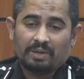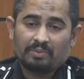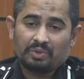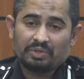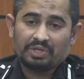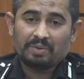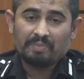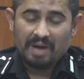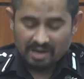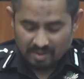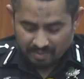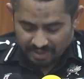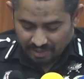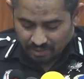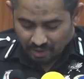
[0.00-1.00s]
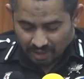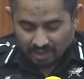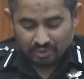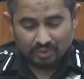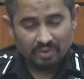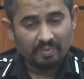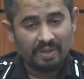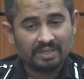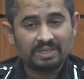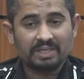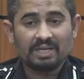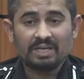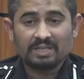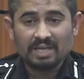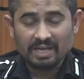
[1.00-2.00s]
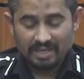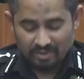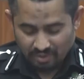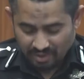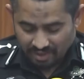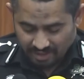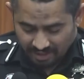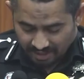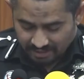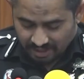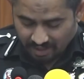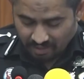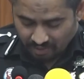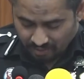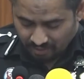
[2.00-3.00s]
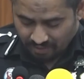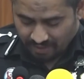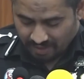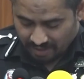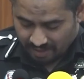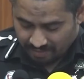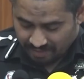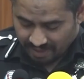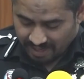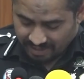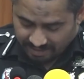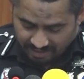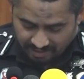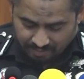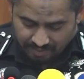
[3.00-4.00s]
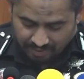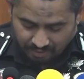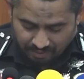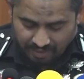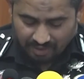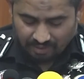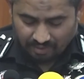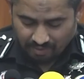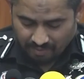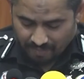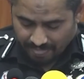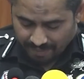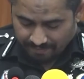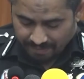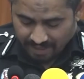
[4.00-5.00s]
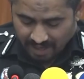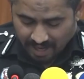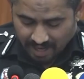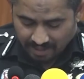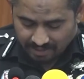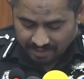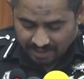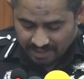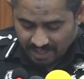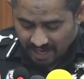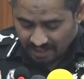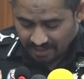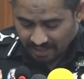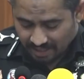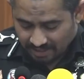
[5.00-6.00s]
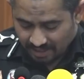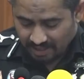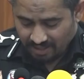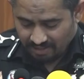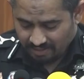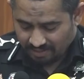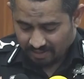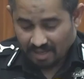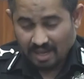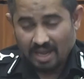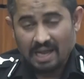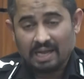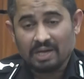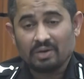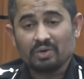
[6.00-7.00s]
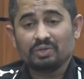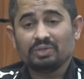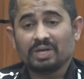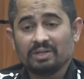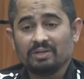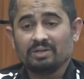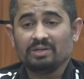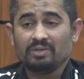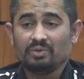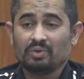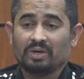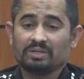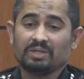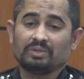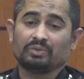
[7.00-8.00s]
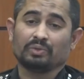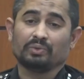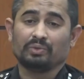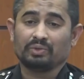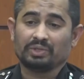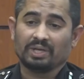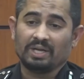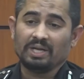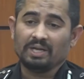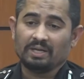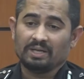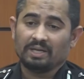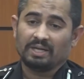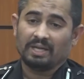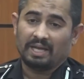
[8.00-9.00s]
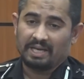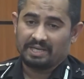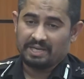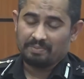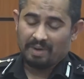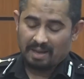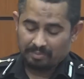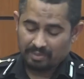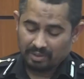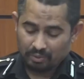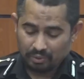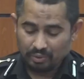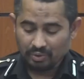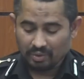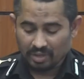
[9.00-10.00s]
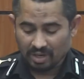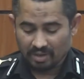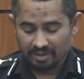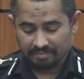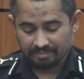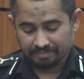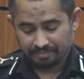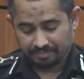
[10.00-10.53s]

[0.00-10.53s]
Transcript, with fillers: এবং সে মারামারি করার জন্য বেসিক্যালি তাকে ওখানে নিয়ে যাওয়া হতো এবং এটির বিরুদ্ধেও দিরাই থানায় এগারো জানুয়ারি দু সালে একটি মামলা রুজু করা হয়